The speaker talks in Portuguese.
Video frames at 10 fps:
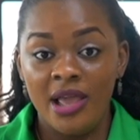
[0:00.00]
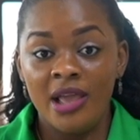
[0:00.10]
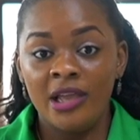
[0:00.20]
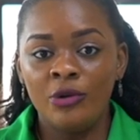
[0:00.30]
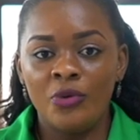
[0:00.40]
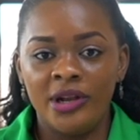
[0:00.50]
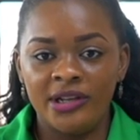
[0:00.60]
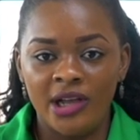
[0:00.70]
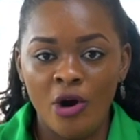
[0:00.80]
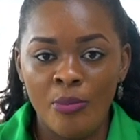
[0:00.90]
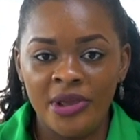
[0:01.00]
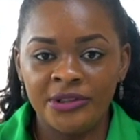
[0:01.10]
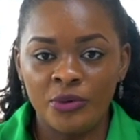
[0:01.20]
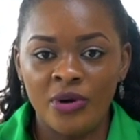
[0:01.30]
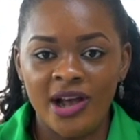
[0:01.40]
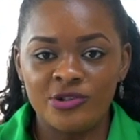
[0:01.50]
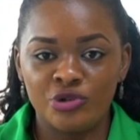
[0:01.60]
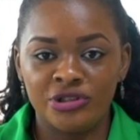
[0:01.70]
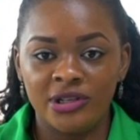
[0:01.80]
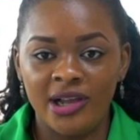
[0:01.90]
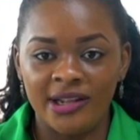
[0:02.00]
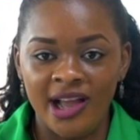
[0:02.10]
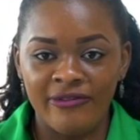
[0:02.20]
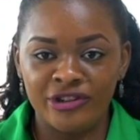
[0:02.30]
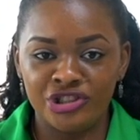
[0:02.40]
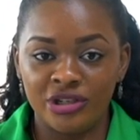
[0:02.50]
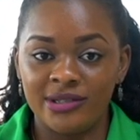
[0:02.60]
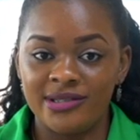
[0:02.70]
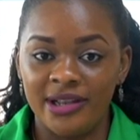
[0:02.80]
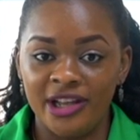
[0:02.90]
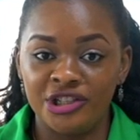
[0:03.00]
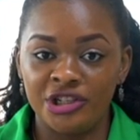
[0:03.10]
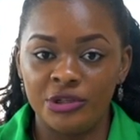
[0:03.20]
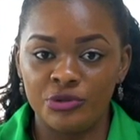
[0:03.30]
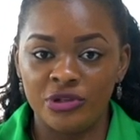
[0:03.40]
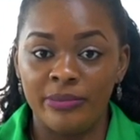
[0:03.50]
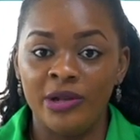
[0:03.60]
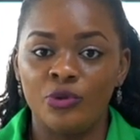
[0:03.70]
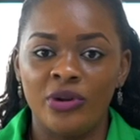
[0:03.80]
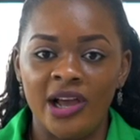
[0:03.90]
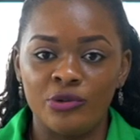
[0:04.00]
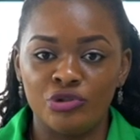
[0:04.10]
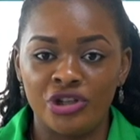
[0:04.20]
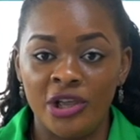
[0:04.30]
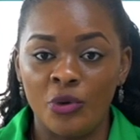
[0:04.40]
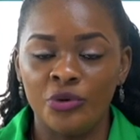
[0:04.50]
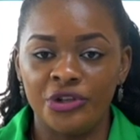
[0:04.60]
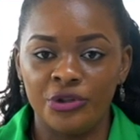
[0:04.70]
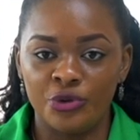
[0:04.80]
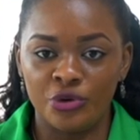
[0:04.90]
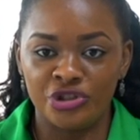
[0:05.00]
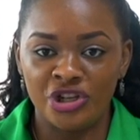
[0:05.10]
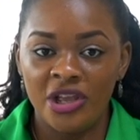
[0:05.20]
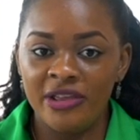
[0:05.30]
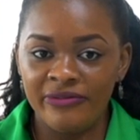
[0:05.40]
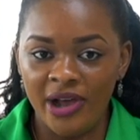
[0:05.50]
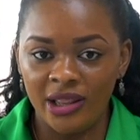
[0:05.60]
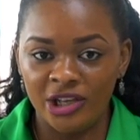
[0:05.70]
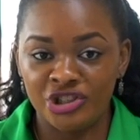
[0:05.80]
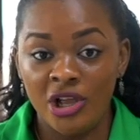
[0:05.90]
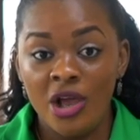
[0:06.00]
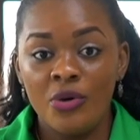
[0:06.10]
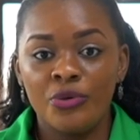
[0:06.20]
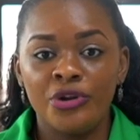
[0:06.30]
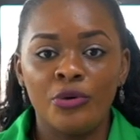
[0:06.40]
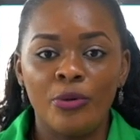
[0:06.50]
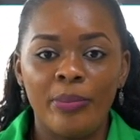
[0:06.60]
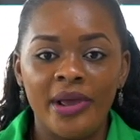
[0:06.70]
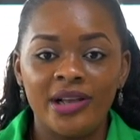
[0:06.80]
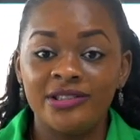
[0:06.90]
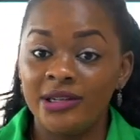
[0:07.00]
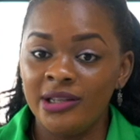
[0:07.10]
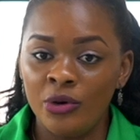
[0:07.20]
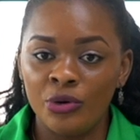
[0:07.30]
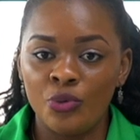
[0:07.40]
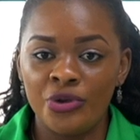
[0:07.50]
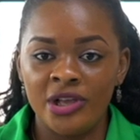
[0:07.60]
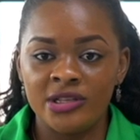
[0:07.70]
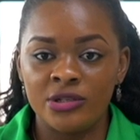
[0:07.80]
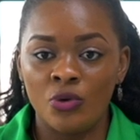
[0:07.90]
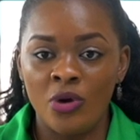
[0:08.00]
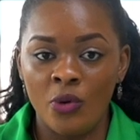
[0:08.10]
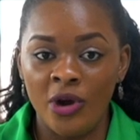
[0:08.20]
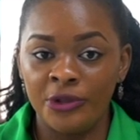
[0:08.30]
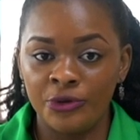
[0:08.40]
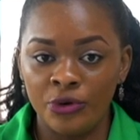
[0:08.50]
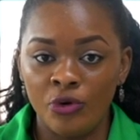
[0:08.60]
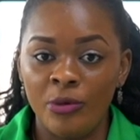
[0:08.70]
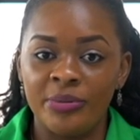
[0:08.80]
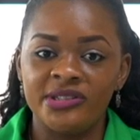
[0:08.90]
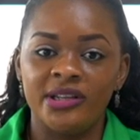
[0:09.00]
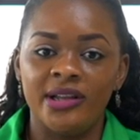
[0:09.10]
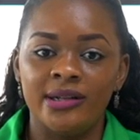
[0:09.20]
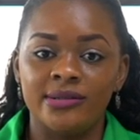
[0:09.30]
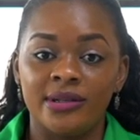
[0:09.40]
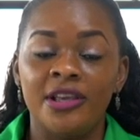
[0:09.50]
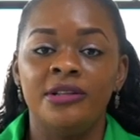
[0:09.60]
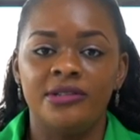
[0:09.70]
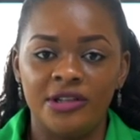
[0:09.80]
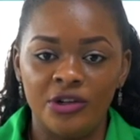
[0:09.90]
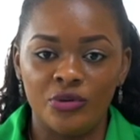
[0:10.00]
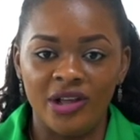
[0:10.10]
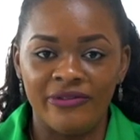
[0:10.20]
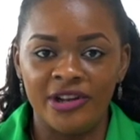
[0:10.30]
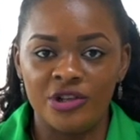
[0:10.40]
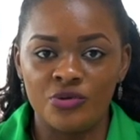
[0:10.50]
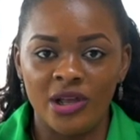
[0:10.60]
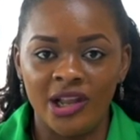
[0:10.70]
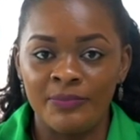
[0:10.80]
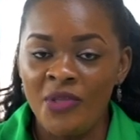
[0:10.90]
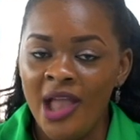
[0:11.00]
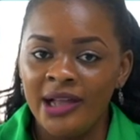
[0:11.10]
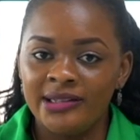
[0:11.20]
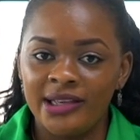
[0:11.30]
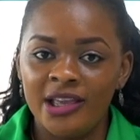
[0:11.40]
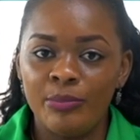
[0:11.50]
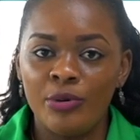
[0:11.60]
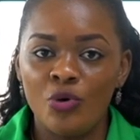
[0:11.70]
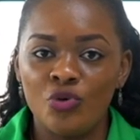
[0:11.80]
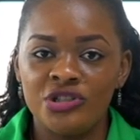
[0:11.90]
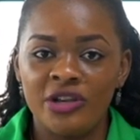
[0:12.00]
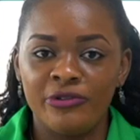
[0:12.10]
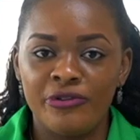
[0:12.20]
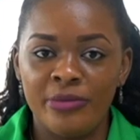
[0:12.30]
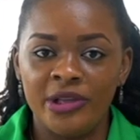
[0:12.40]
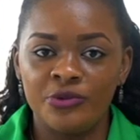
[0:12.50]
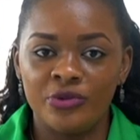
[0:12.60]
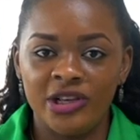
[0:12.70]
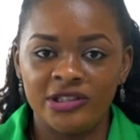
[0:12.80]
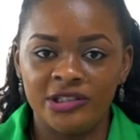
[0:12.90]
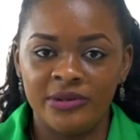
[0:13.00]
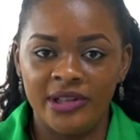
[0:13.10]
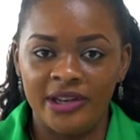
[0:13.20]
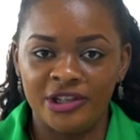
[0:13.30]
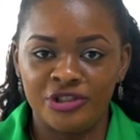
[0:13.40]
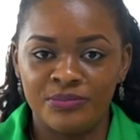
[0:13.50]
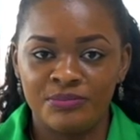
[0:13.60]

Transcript: Em Luanda, aumentam casos de cadáveres recém-nascidos abandonados em contentores e valas. A União Europeia já não reconhece Juan Guaidó como presidente interino da Venezuela. Daqui a pouco o desenvolvimento destas matérias.